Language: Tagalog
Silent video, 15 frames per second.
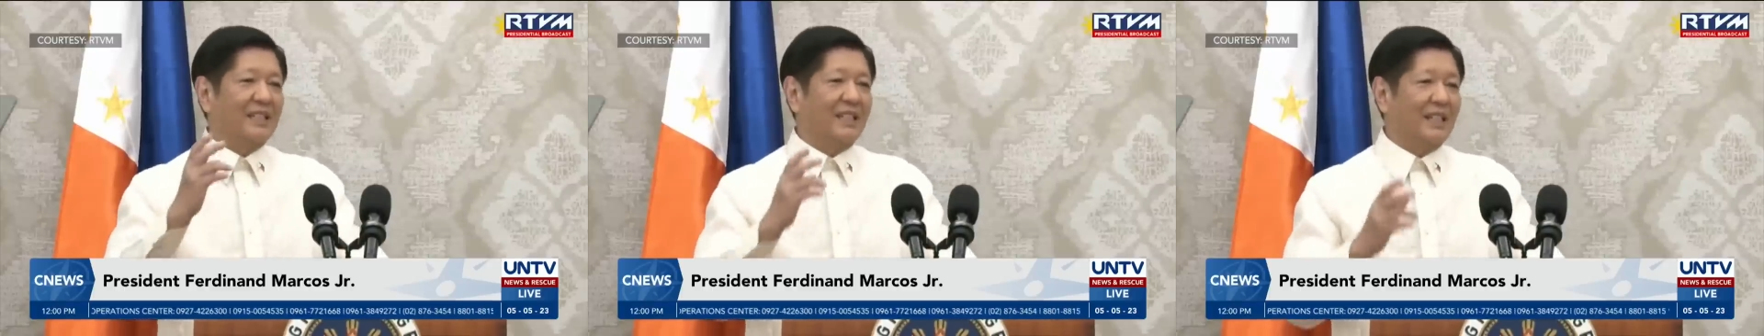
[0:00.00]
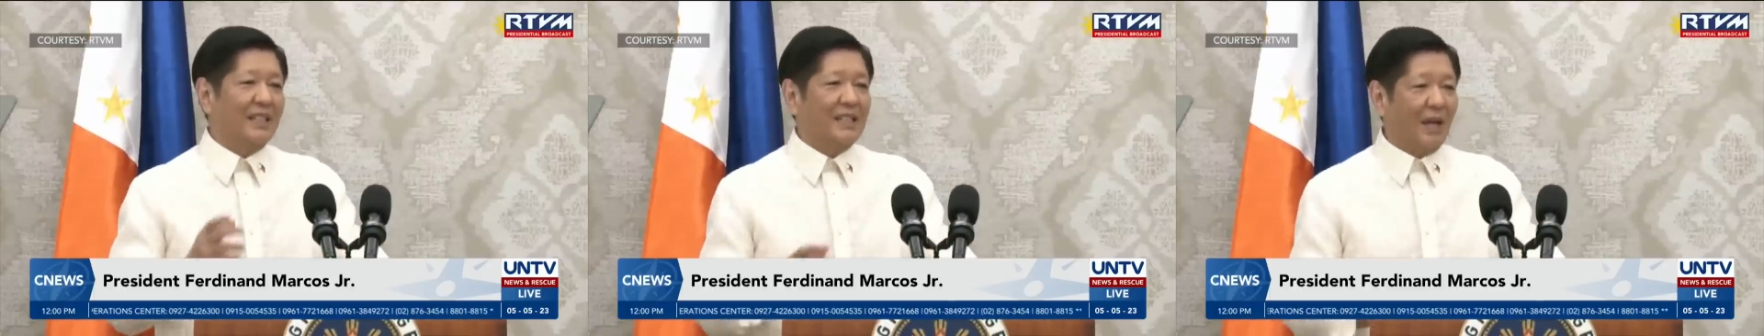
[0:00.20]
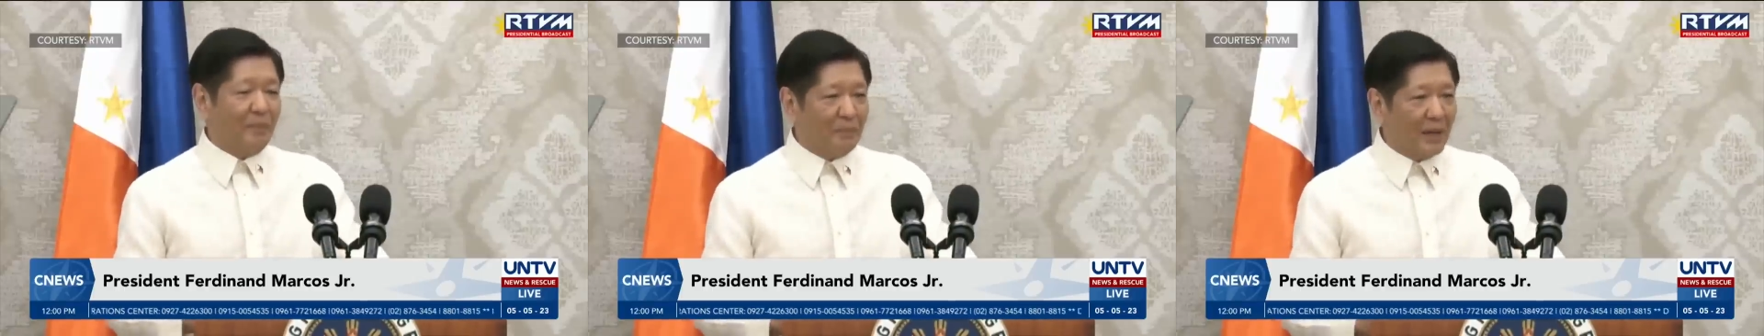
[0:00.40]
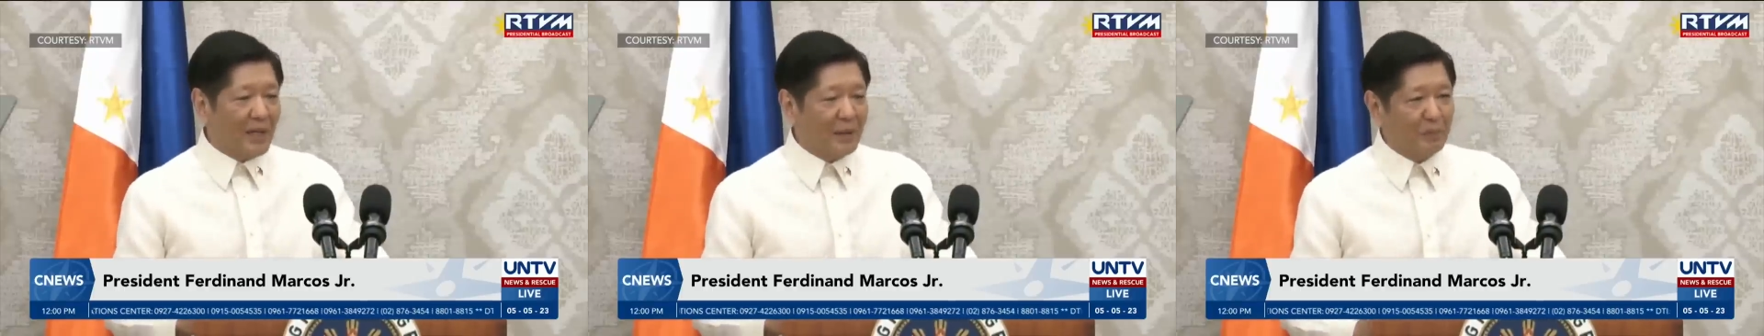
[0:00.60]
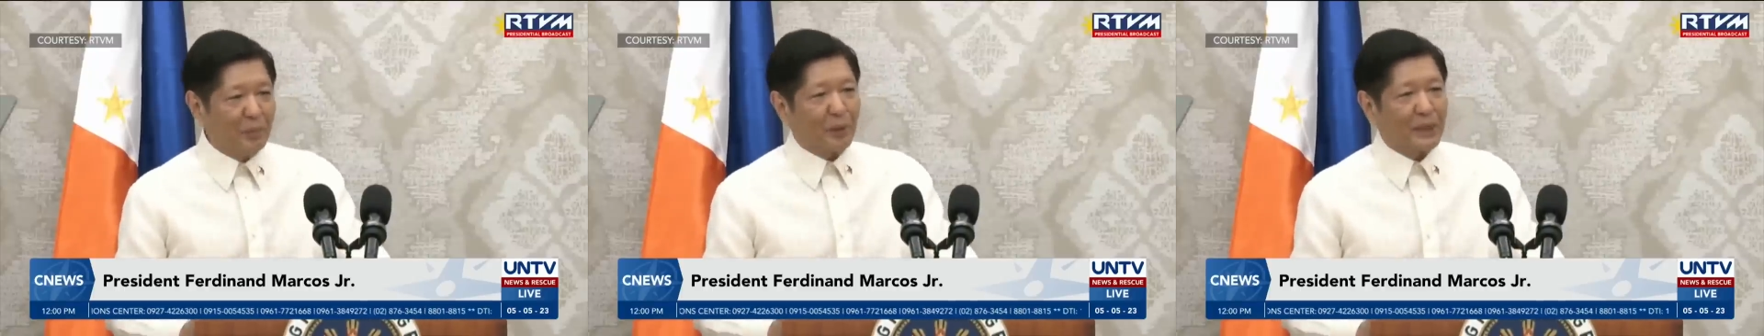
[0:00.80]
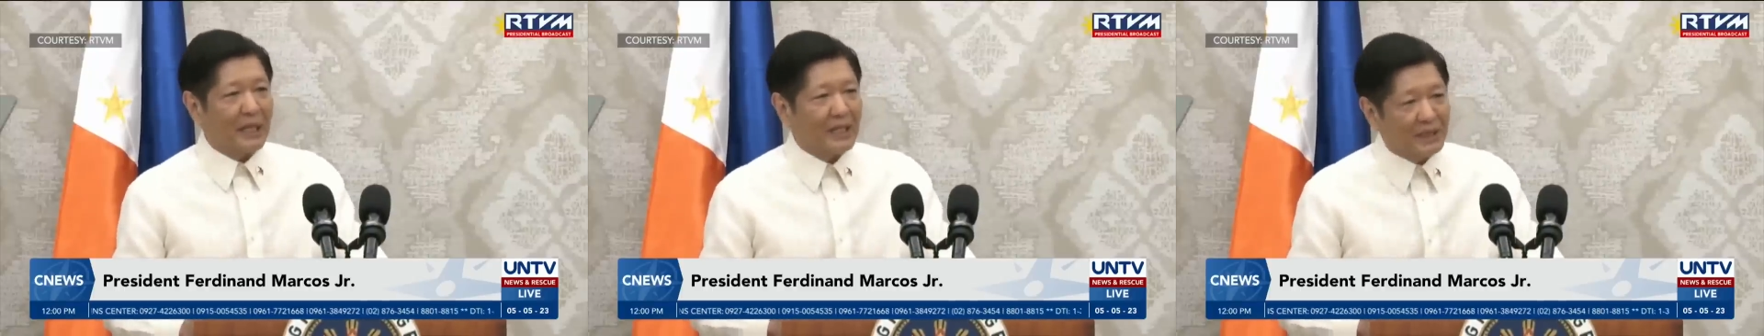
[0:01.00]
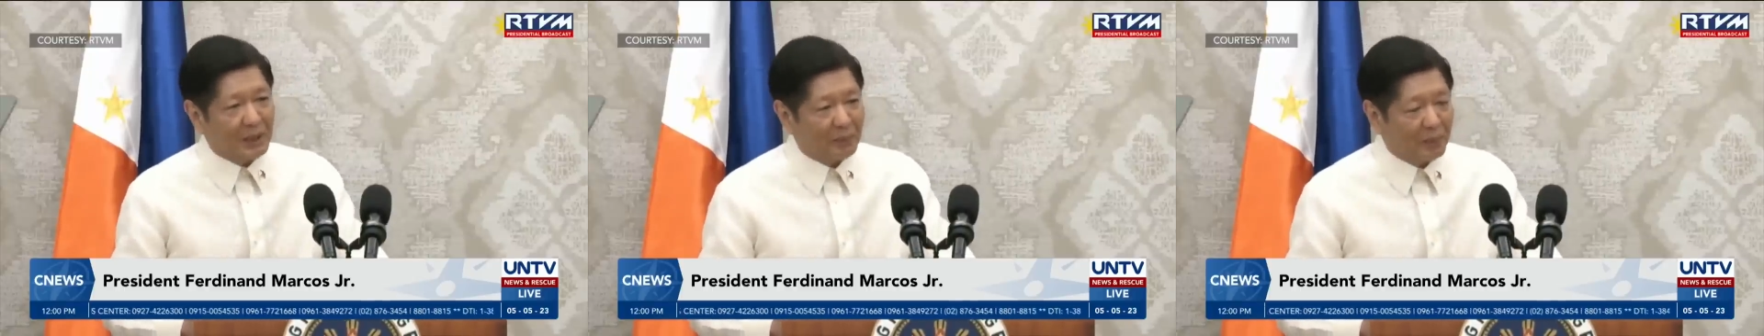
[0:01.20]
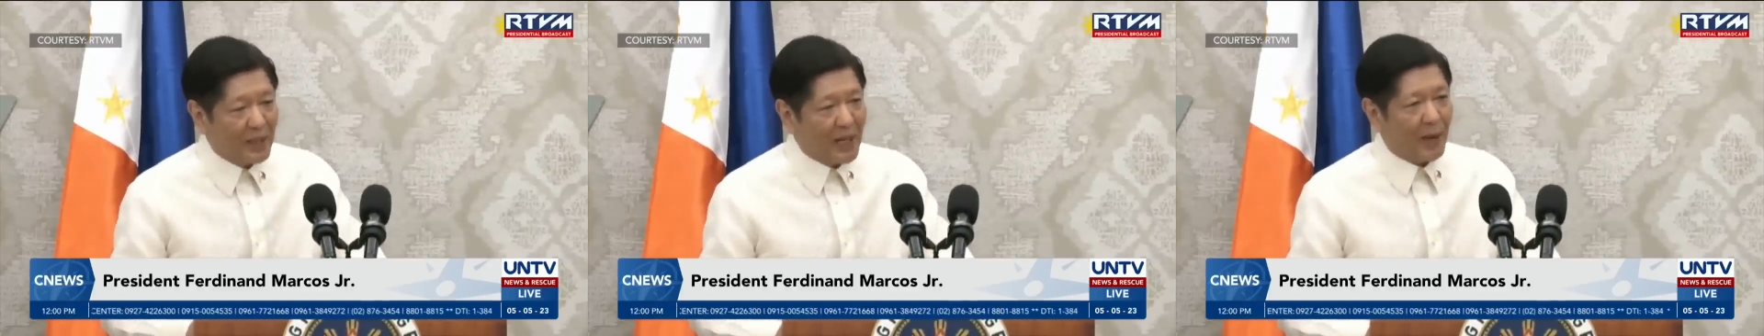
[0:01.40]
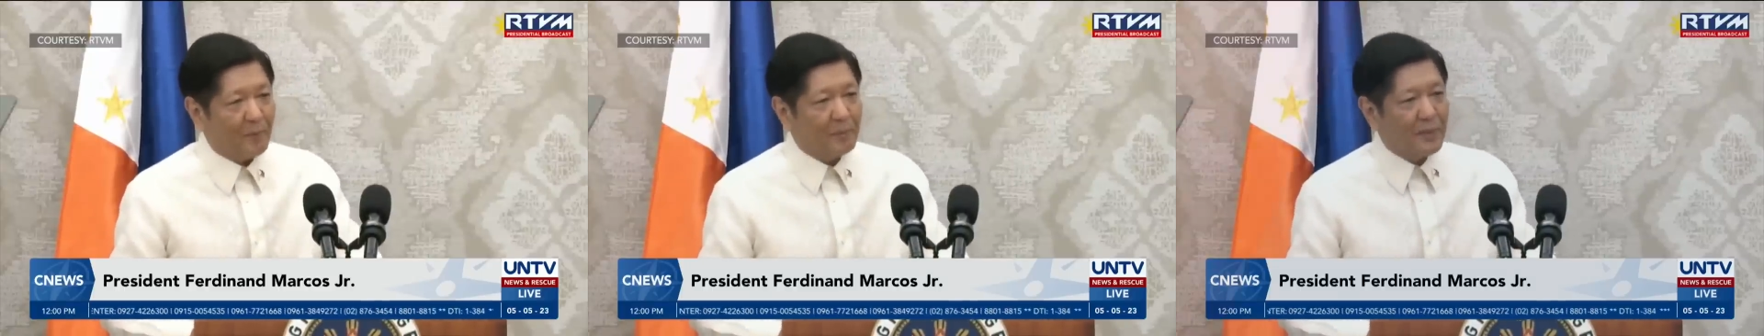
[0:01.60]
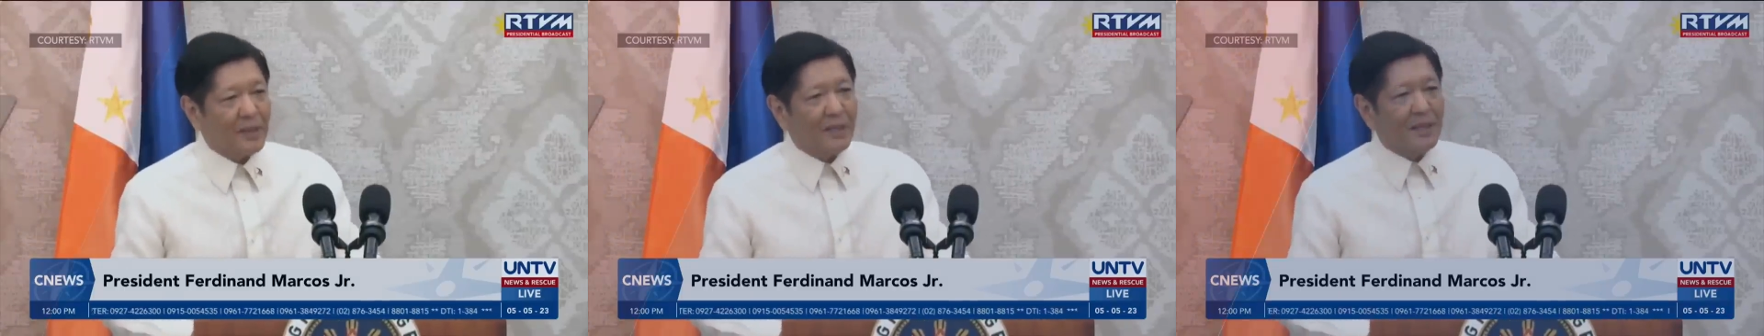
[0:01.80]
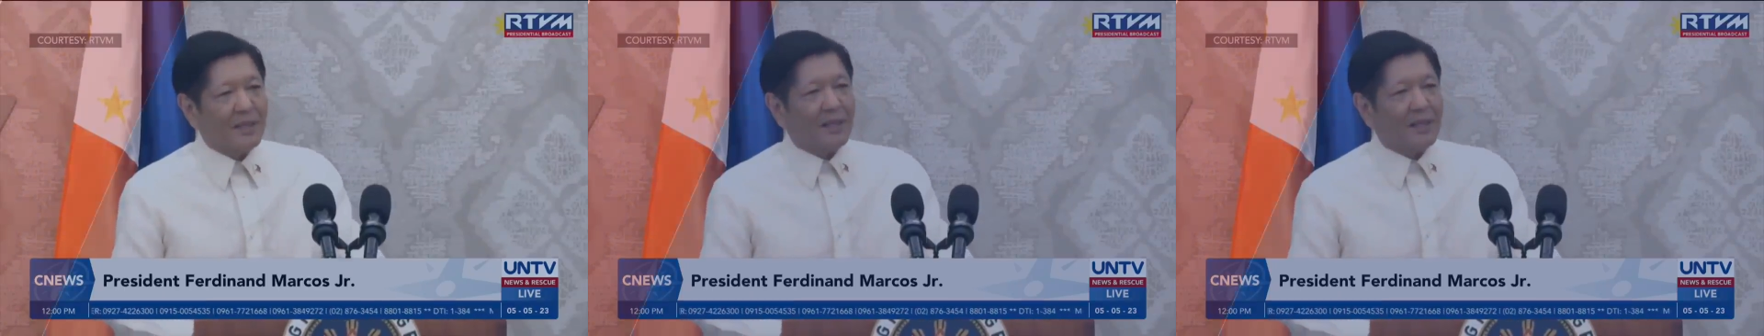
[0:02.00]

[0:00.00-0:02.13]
na napaka-importante pala.